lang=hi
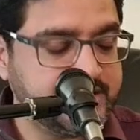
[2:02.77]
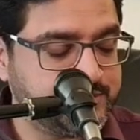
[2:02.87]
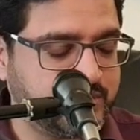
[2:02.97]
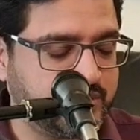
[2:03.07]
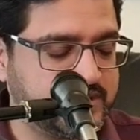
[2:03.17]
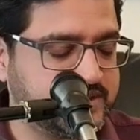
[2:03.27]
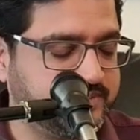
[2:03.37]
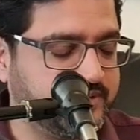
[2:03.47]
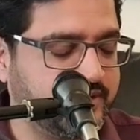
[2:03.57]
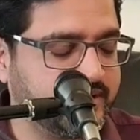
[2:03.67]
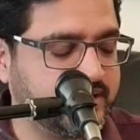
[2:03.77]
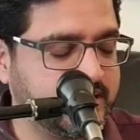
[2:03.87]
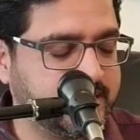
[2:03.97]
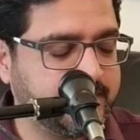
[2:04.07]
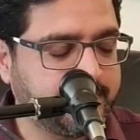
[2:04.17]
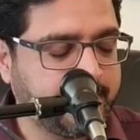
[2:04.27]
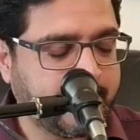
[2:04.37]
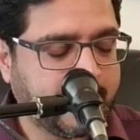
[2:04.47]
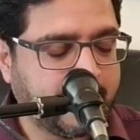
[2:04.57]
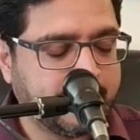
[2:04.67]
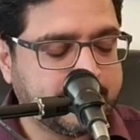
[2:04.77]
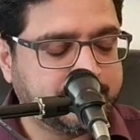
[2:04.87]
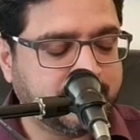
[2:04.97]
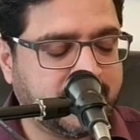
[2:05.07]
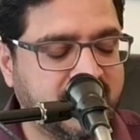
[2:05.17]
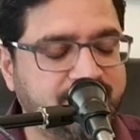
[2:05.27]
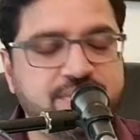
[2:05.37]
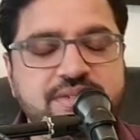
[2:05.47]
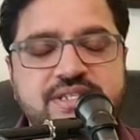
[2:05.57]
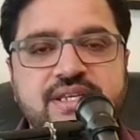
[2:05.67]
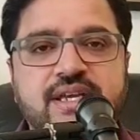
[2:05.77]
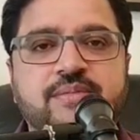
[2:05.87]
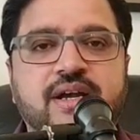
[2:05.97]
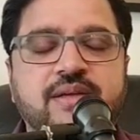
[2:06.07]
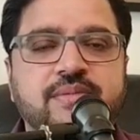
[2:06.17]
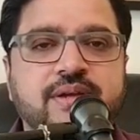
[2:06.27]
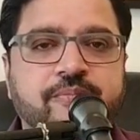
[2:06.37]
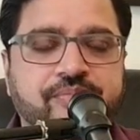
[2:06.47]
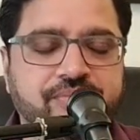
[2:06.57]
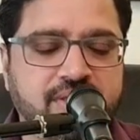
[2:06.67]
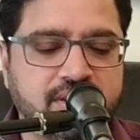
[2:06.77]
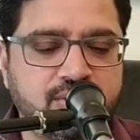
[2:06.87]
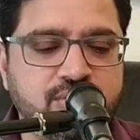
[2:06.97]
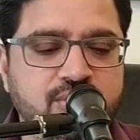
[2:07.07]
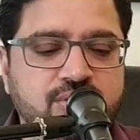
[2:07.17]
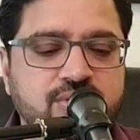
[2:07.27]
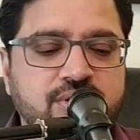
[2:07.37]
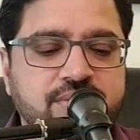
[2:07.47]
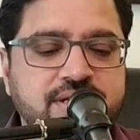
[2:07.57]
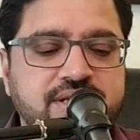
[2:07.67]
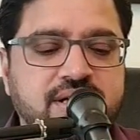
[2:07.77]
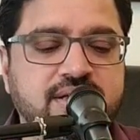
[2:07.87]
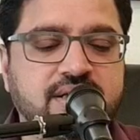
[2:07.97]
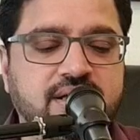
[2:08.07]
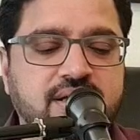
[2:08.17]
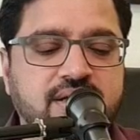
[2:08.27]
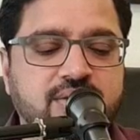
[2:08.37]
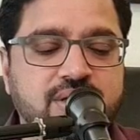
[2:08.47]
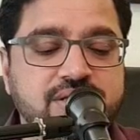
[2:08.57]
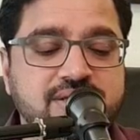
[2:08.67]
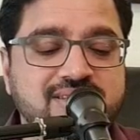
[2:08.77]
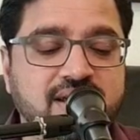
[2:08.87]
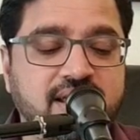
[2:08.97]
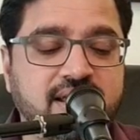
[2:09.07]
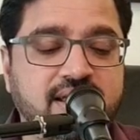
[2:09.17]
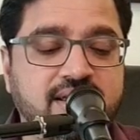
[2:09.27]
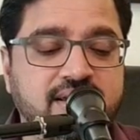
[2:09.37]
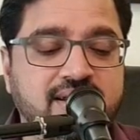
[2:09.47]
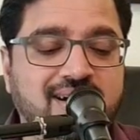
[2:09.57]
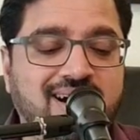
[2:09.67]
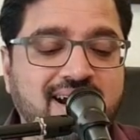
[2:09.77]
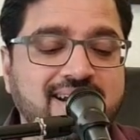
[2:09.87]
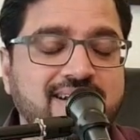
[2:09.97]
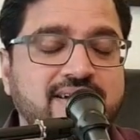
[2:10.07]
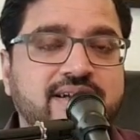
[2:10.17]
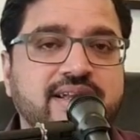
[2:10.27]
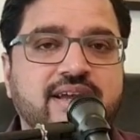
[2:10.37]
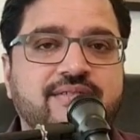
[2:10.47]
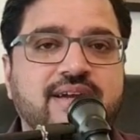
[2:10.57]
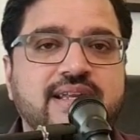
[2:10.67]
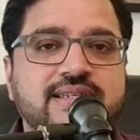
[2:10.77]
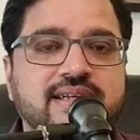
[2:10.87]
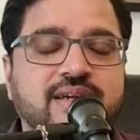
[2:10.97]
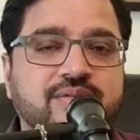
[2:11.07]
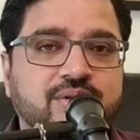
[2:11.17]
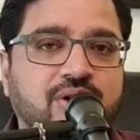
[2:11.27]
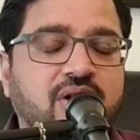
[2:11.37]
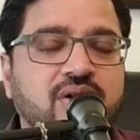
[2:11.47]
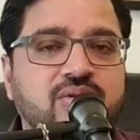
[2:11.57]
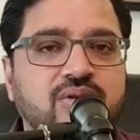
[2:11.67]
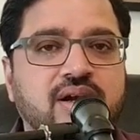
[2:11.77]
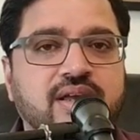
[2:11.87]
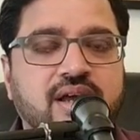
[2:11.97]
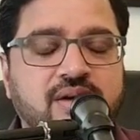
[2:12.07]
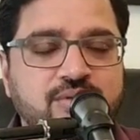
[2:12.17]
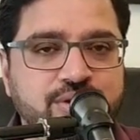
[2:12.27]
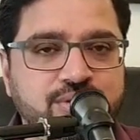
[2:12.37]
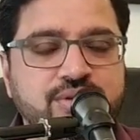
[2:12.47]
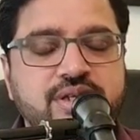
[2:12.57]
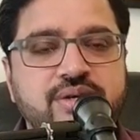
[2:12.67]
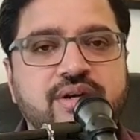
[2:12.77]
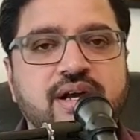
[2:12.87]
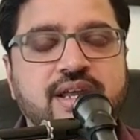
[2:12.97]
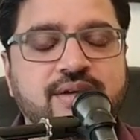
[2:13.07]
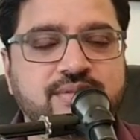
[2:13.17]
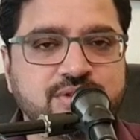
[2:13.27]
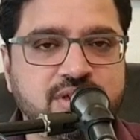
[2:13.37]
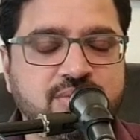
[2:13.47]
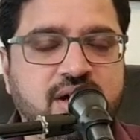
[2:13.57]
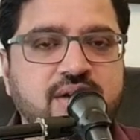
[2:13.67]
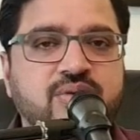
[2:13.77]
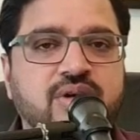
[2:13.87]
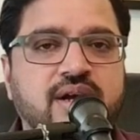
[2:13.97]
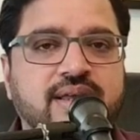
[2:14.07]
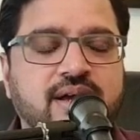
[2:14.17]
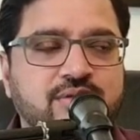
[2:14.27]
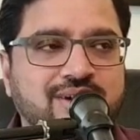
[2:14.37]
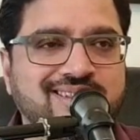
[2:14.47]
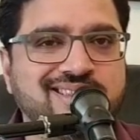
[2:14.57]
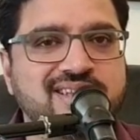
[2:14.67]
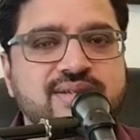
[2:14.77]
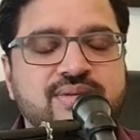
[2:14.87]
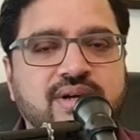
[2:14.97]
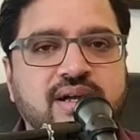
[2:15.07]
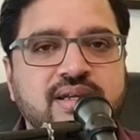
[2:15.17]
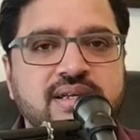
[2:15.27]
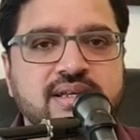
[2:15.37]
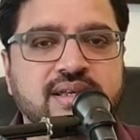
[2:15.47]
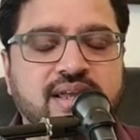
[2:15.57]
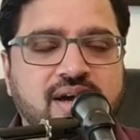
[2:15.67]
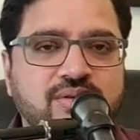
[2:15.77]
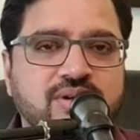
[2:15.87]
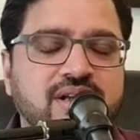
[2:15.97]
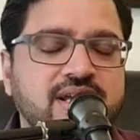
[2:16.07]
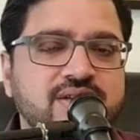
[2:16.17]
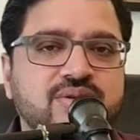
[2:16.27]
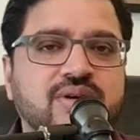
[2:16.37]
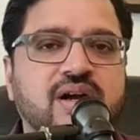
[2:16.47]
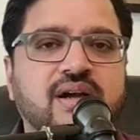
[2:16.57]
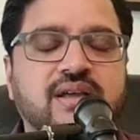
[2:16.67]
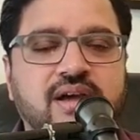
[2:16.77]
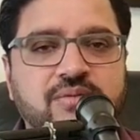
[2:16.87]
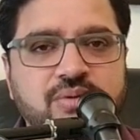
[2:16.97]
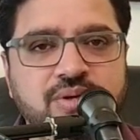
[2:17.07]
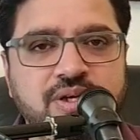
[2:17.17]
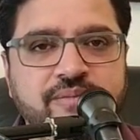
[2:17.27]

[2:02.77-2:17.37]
इस पर थोड़ा सा हम गौर करेंगे मुखालफ मसीह के बारे में लोगों को हमेशा क्वेश्चन रहे हैं आइडेंटिटी के हवाले से कि वो कौन होगा क्या वो यहूदी होगा क्या वो मुसलमान होगा क्या वो एथियस्ट होगा क्या वो अंग्रेज़ होगा क्या वो